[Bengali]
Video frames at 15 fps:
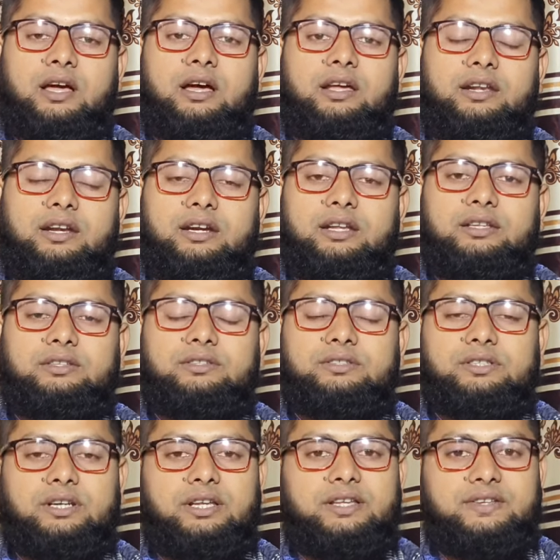আর এই
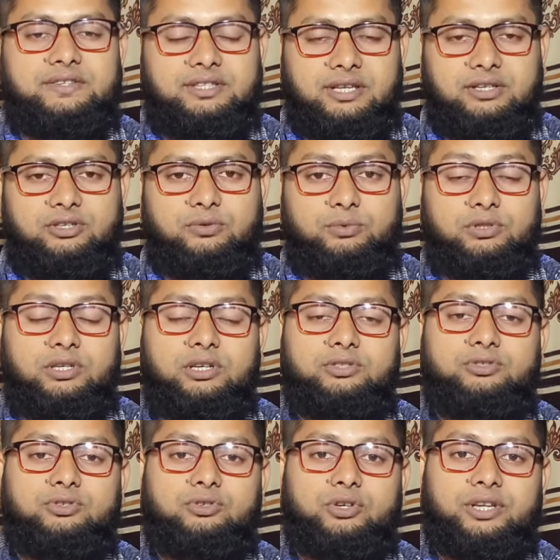যারা স্থায়ী সমাধানের
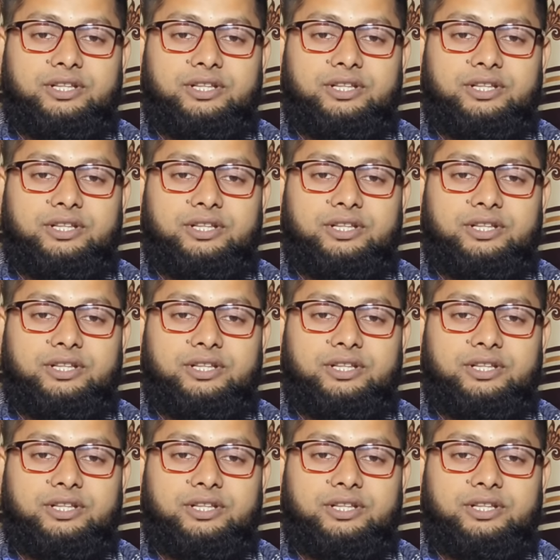জন্য